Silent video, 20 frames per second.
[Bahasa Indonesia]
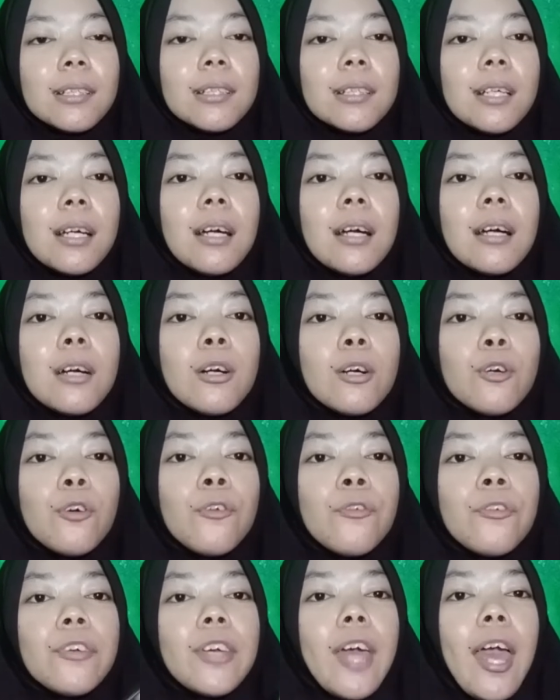Uh, nah,
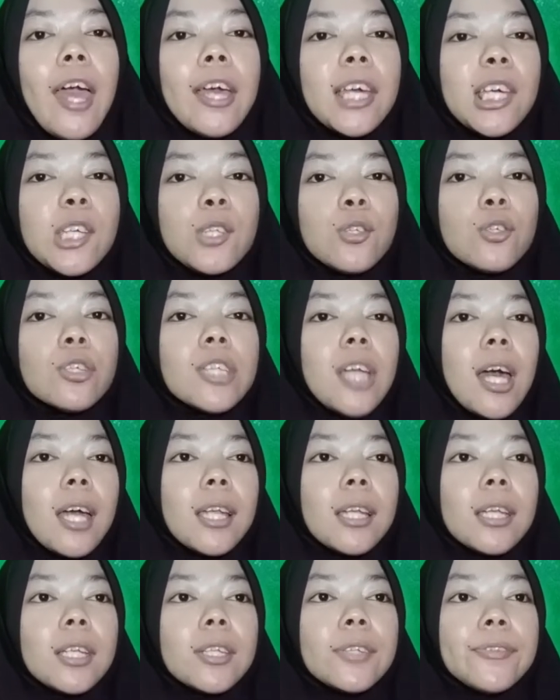UVA itu
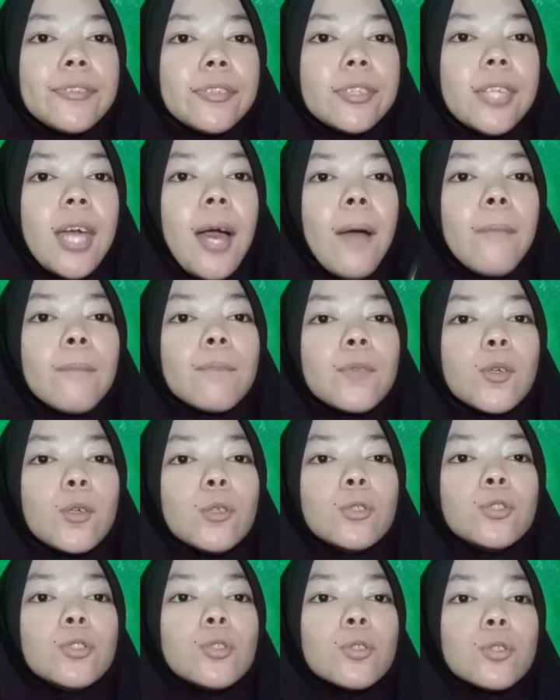dari jam
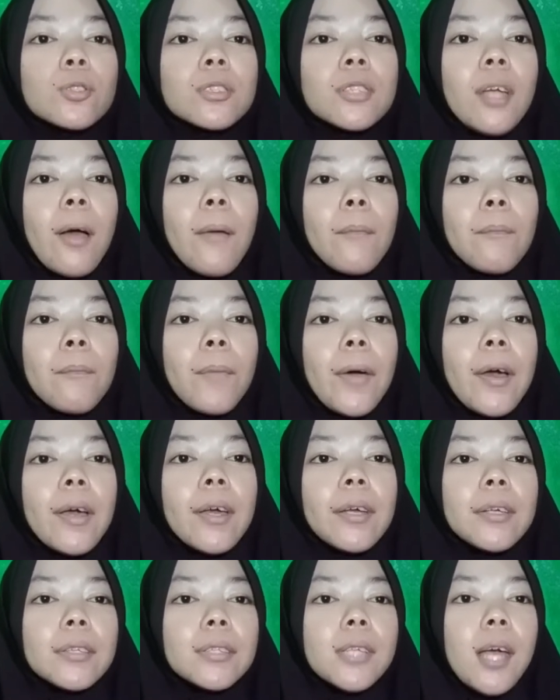7
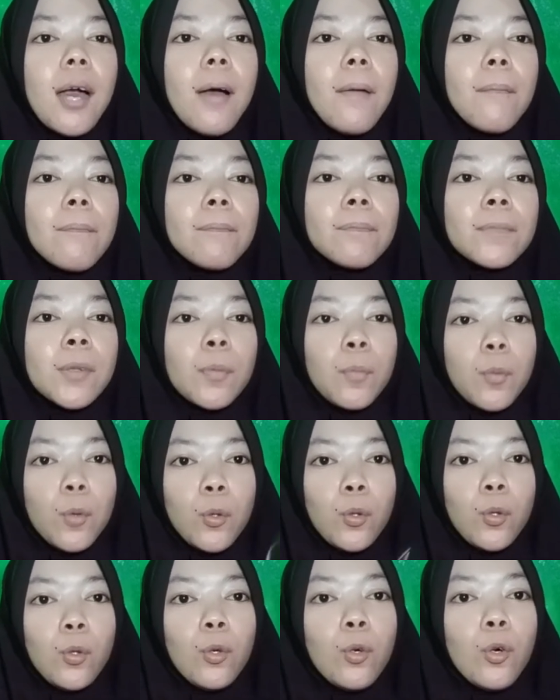sampai jam 10.
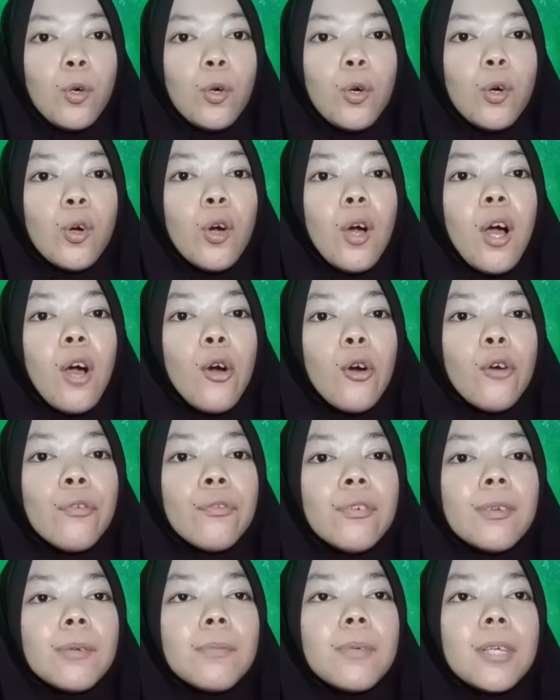
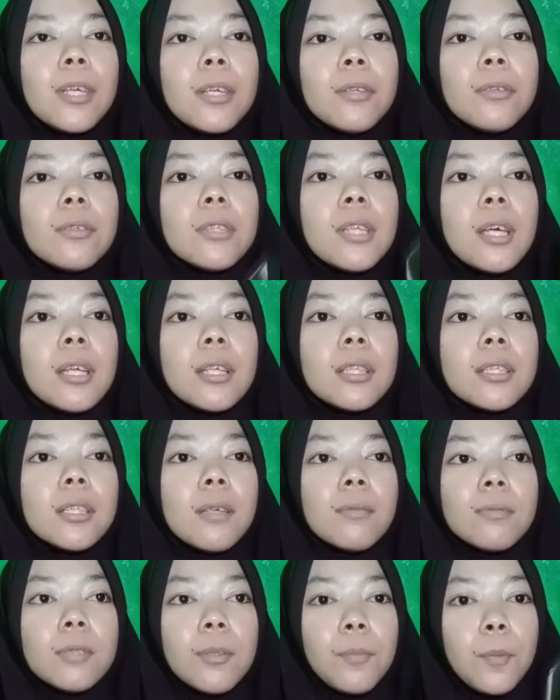UVB itu dari
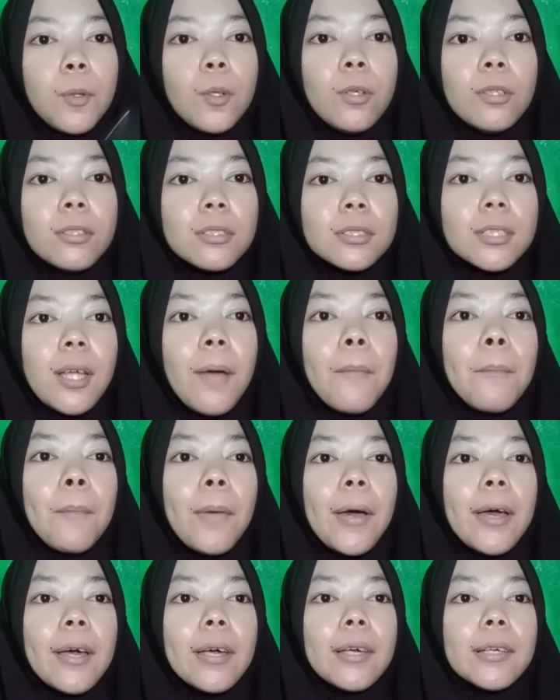jam 10
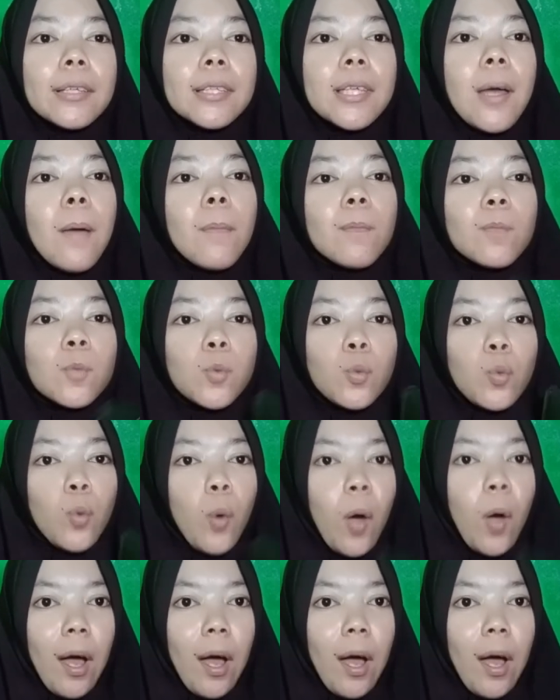sampai jam 2.